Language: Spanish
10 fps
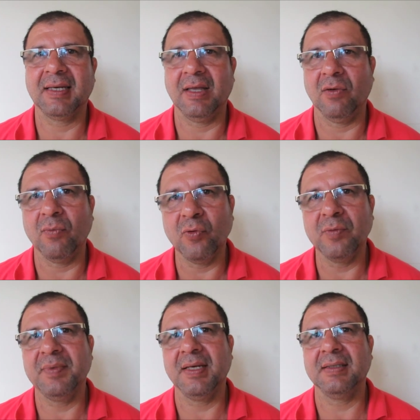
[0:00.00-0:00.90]
quedó
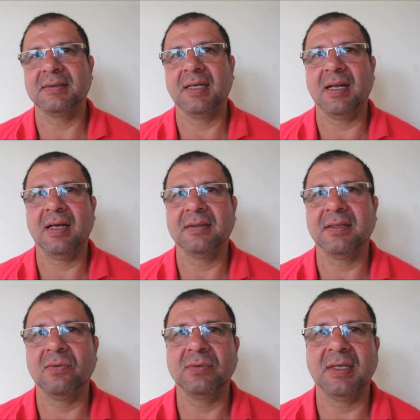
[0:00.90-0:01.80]
muy bien instalada
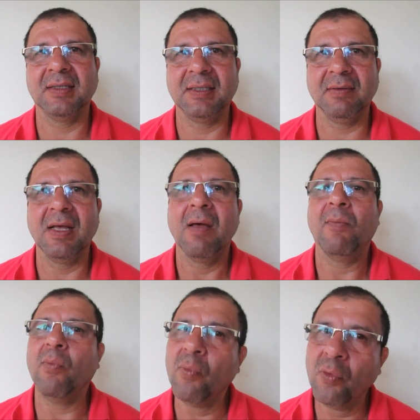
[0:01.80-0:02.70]
esta Junta Directiva,
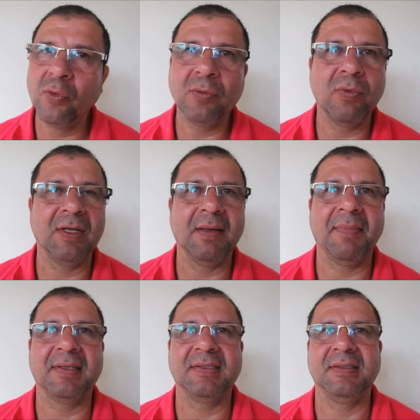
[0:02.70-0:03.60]
muy buena
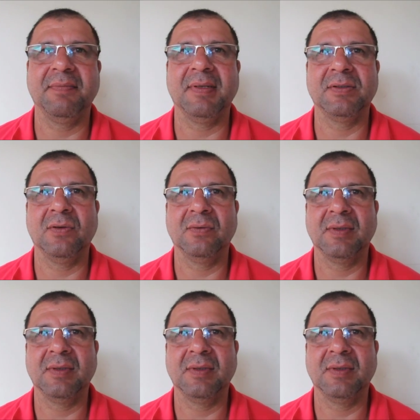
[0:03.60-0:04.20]
participación